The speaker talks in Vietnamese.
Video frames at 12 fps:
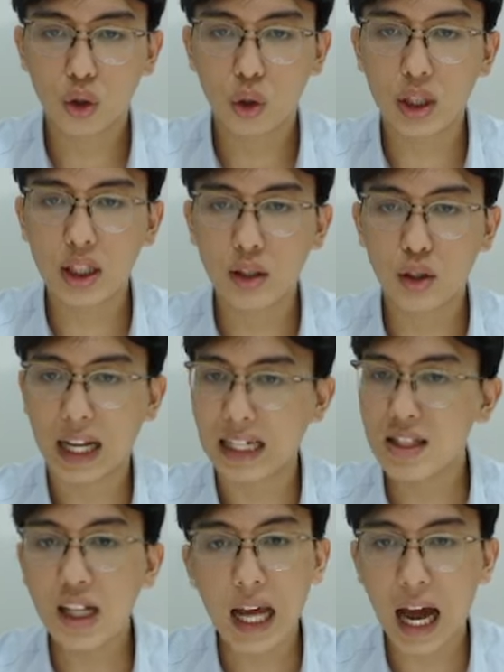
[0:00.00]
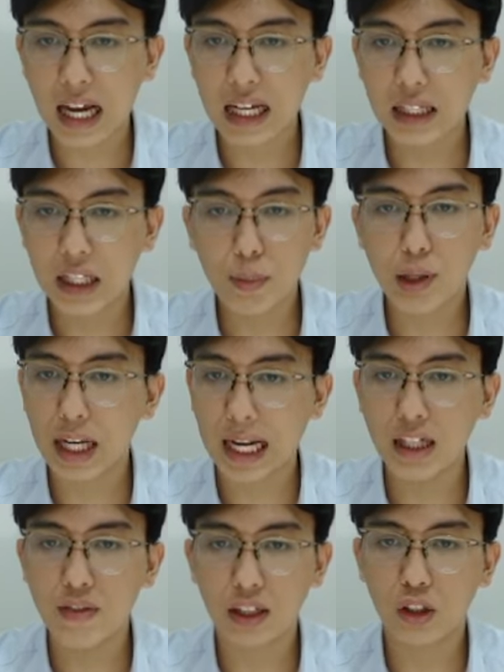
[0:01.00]
nó nó đánh rất là hay nếu mà nó
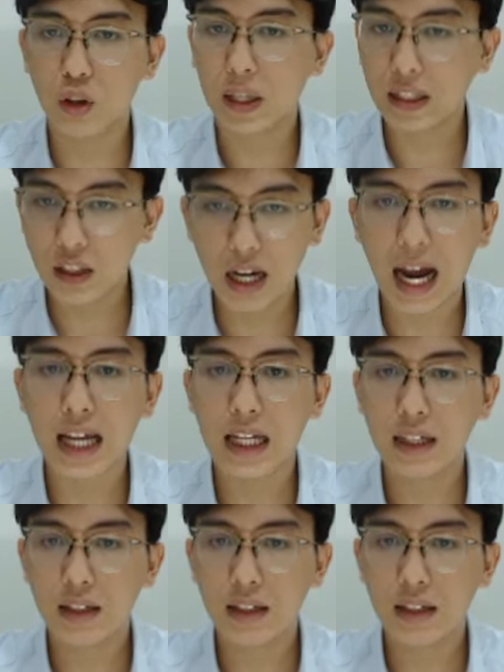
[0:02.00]
đánh như vậy thì nó đánh cực hay